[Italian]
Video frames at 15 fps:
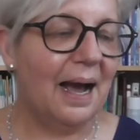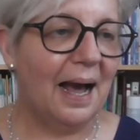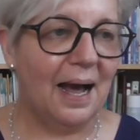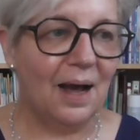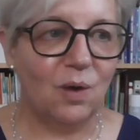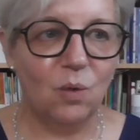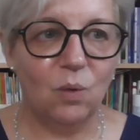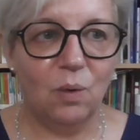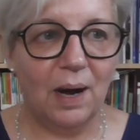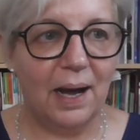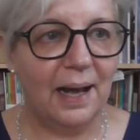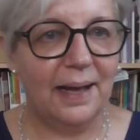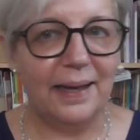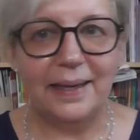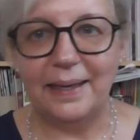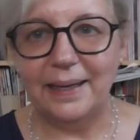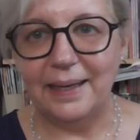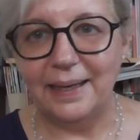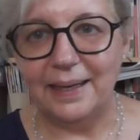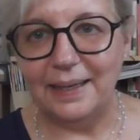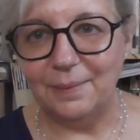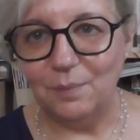acqua e
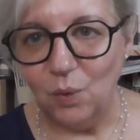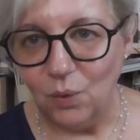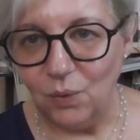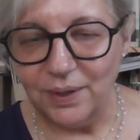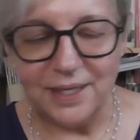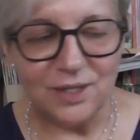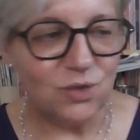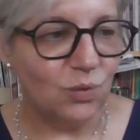limone,